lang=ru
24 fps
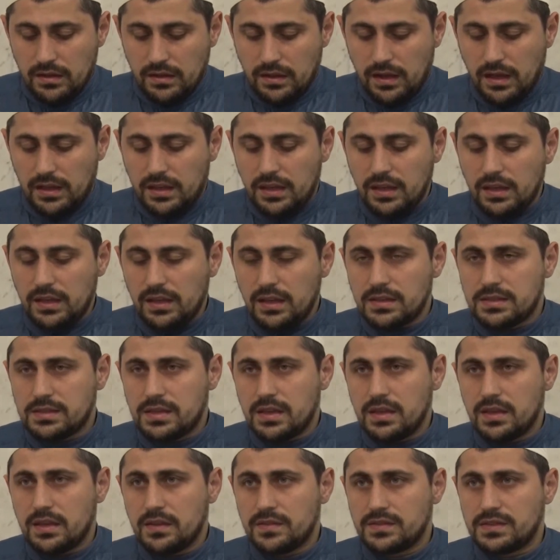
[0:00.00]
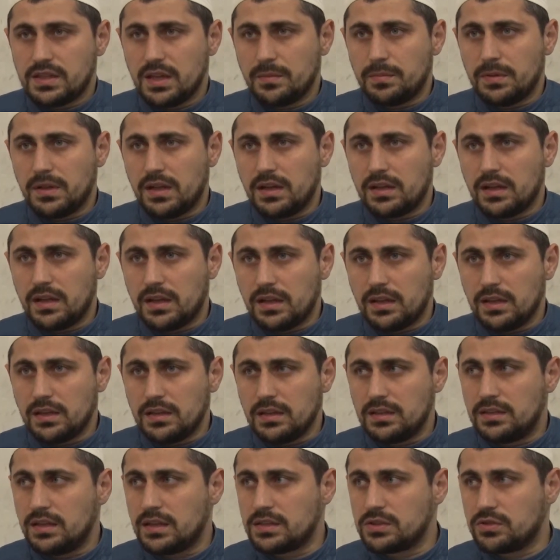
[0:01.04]
какие есть все блага
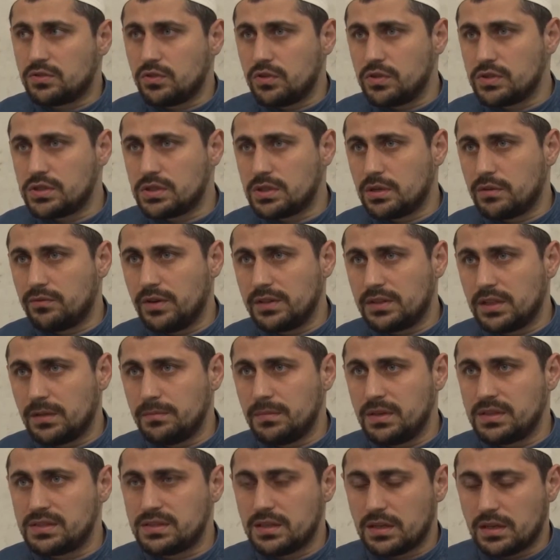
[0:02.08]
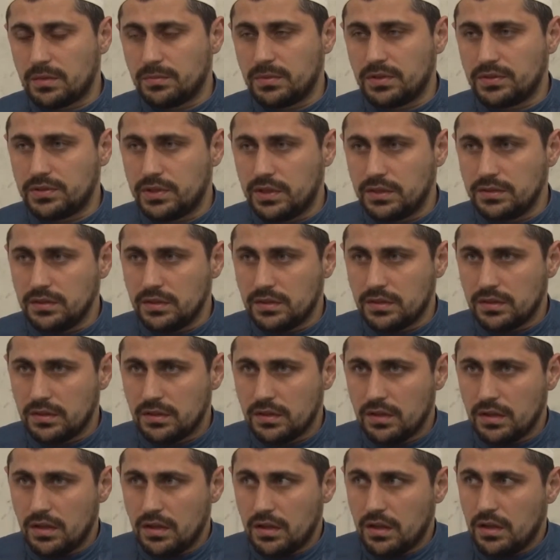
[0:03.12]
и достоинства в этом месяце Рамадан,
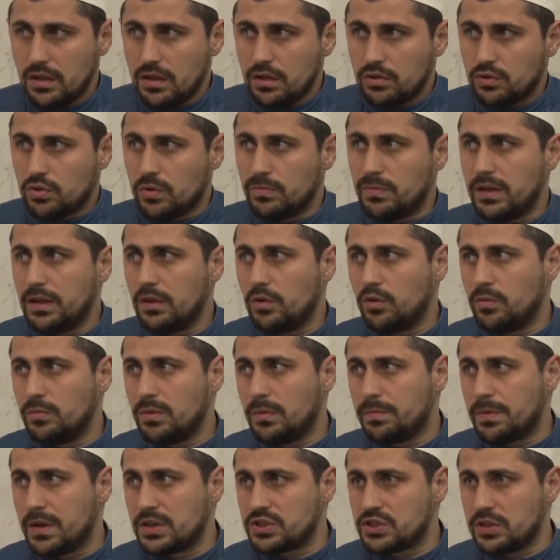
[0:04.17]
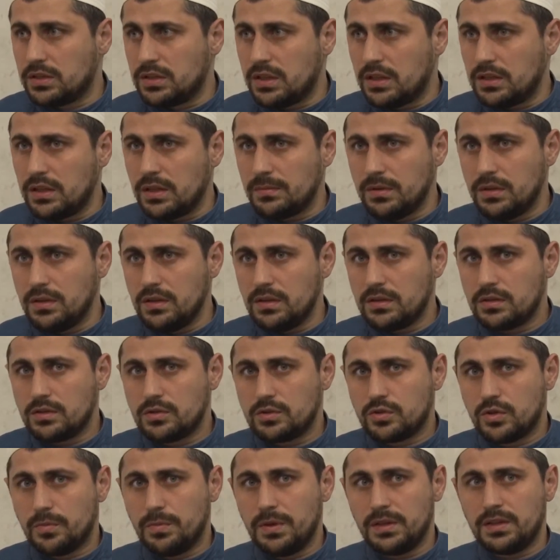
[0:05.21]
то моя ума пожелала бы,
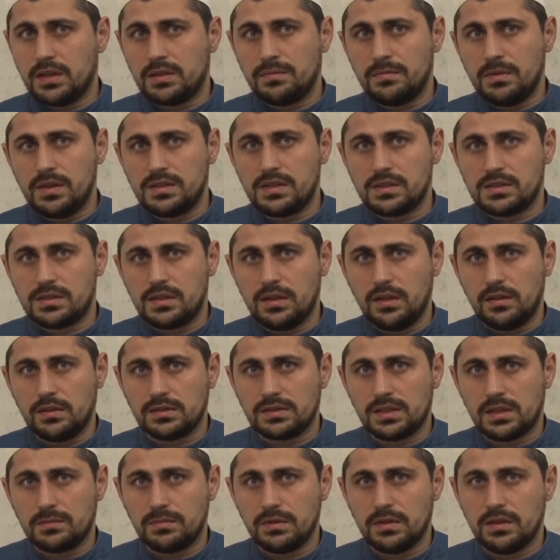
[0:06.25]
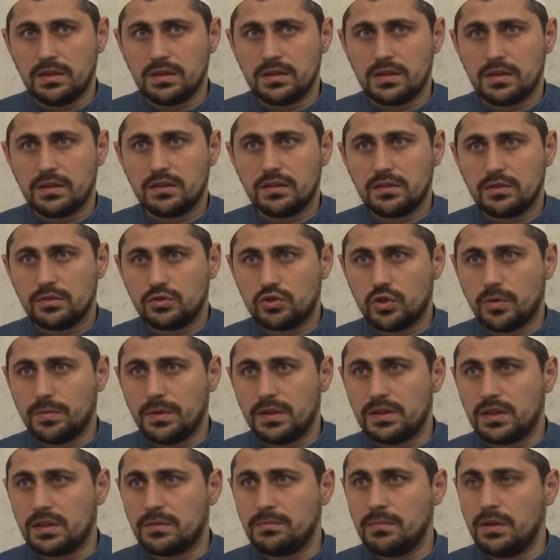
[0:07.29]
чтобы этот месяц длился бы, чтобы
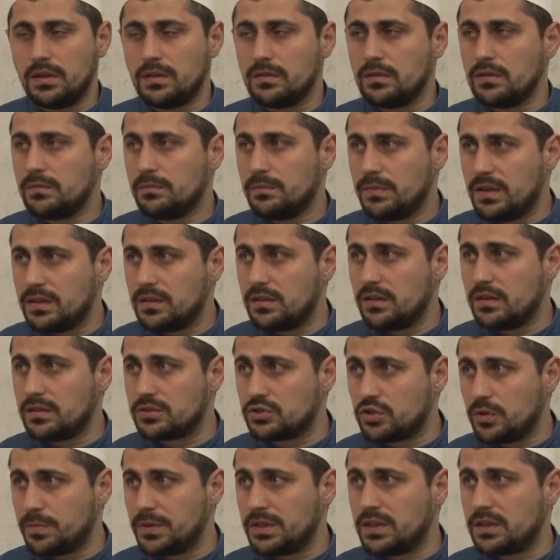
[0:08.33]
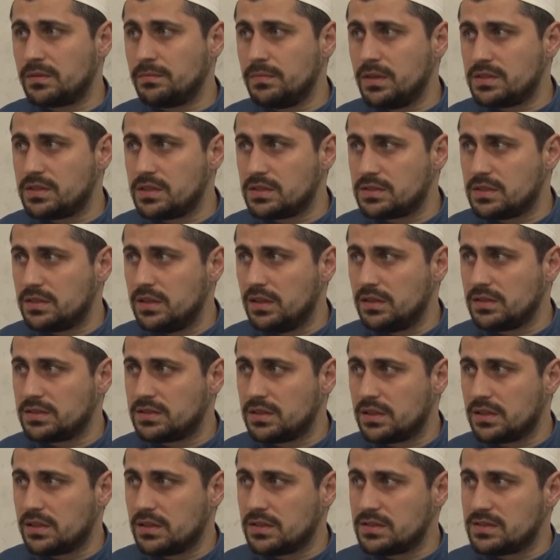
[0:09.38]
этот, мел, чтобы этот месяц
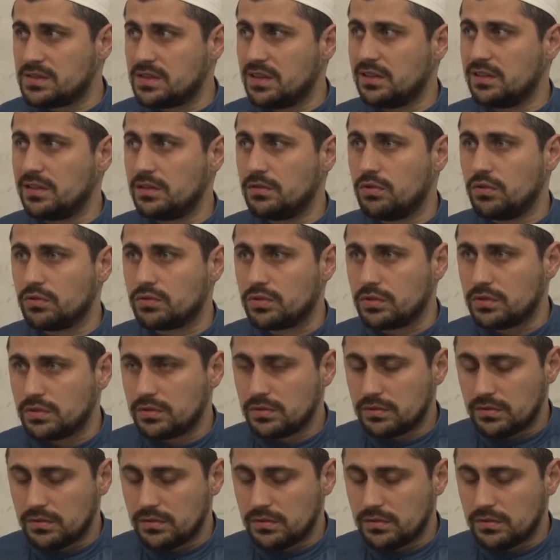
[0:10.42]
длился целый год.